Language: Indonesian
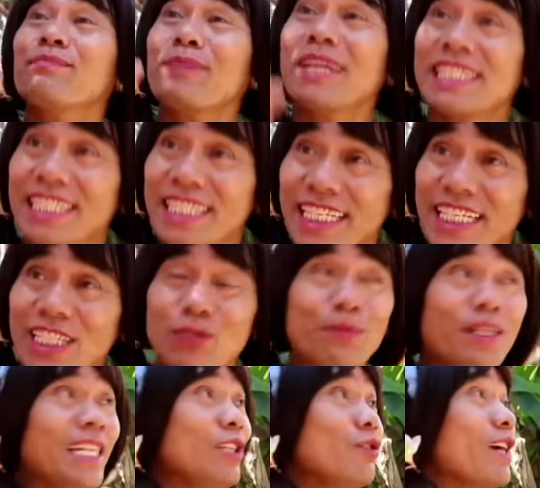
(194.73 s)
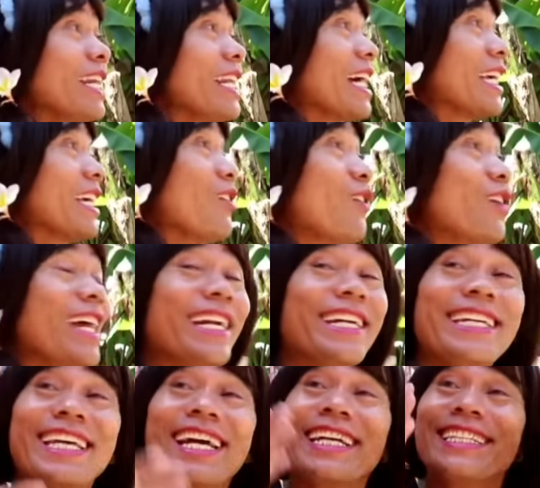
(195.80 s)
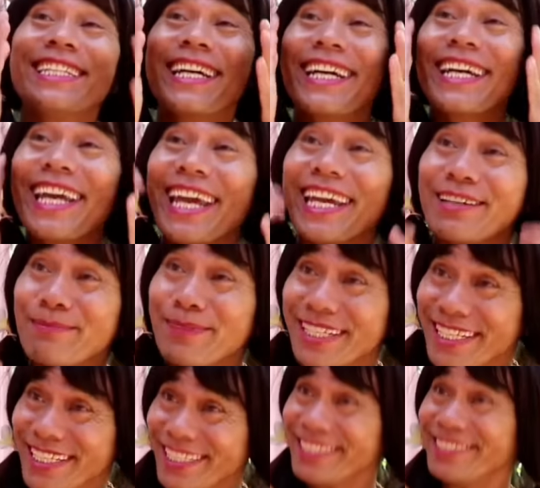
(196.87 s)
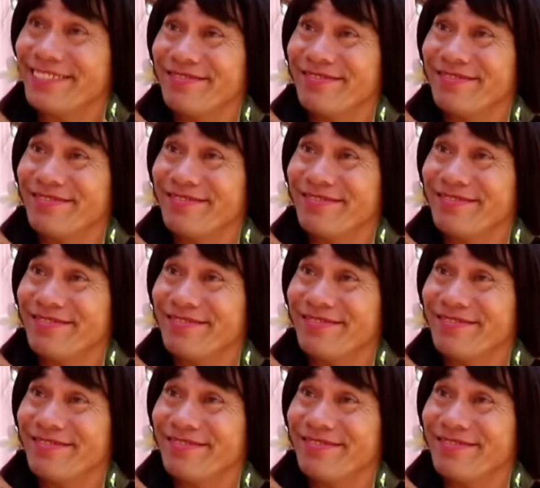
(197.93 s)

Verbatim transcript: Pasti sebeli anak yang orang tiang jegek nih.